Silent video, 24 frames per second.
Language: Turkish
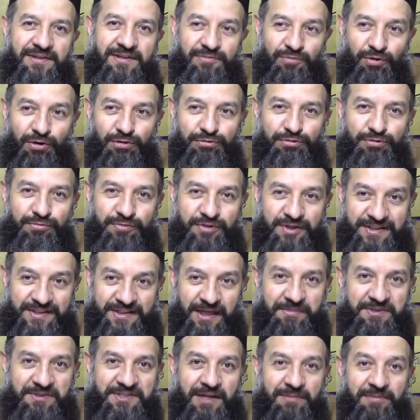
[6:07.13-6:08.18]
Ne oldu?
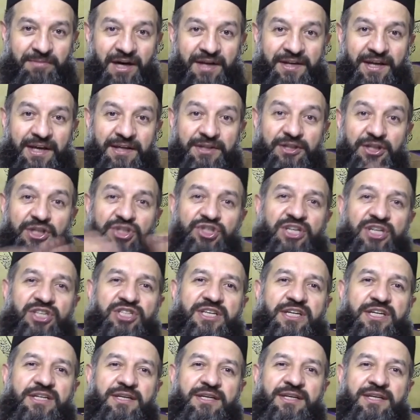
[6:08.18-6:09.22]
Kısa bir zamana nice
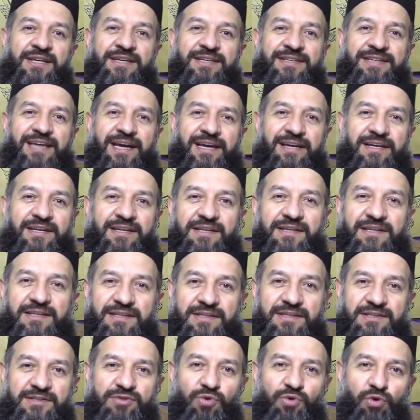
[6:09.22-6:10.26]
işleri yer,
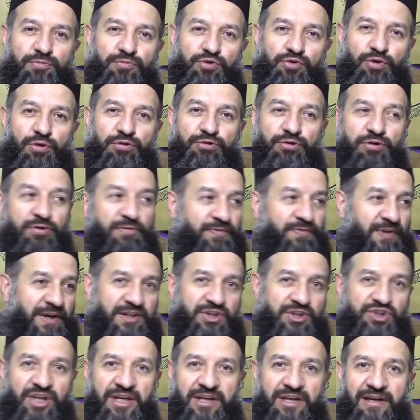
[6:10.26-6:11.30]
e, sokmuş olduk.
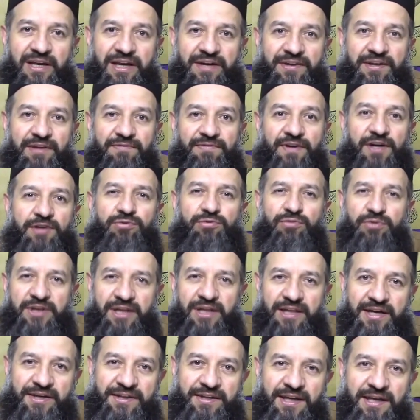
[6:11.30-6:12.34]
Farklı şehirlerde, farklı
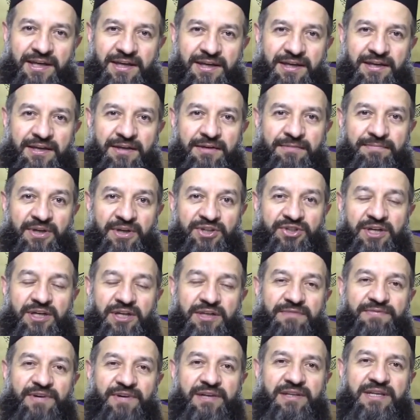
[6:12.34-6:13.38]
ülkelerde,
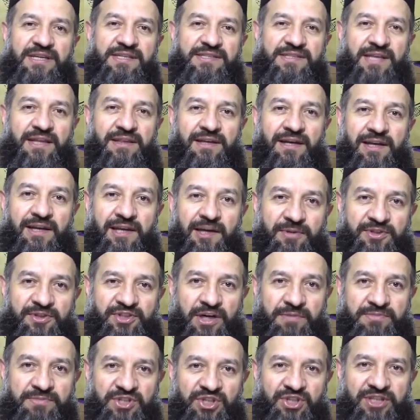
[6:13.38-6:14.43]
başka farklı insanlarla
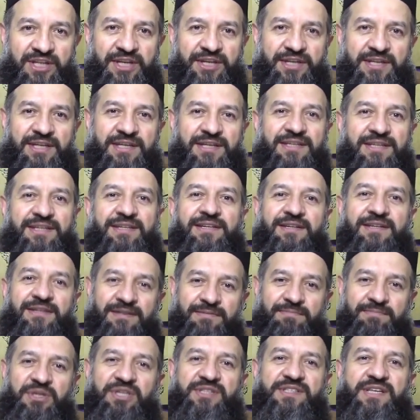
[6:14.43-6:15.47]
yapacağımız işleri
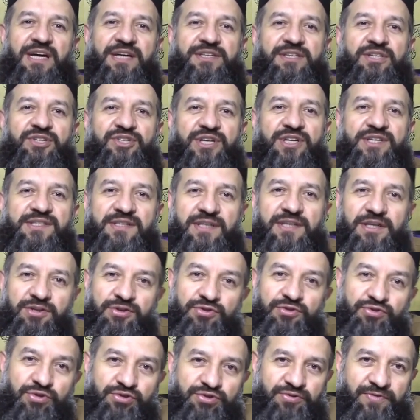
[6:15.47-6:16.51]
bir saatin içerisinde
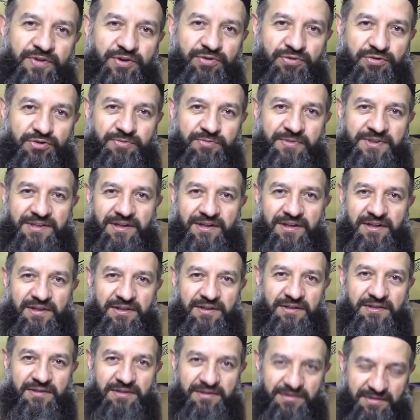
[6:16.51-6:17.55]
çözüveriyoruz mesela.
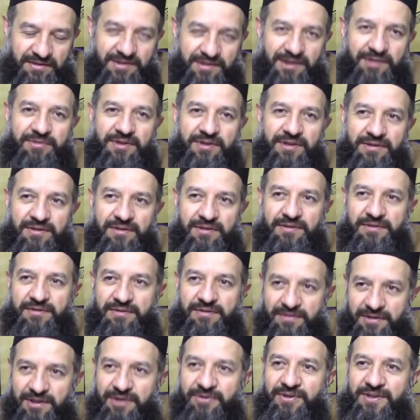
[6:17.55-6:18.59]
Tabii.
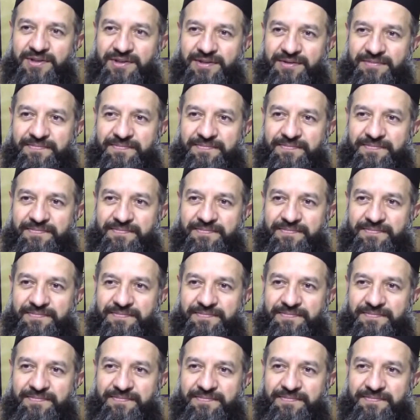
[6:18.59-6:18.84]
Evet.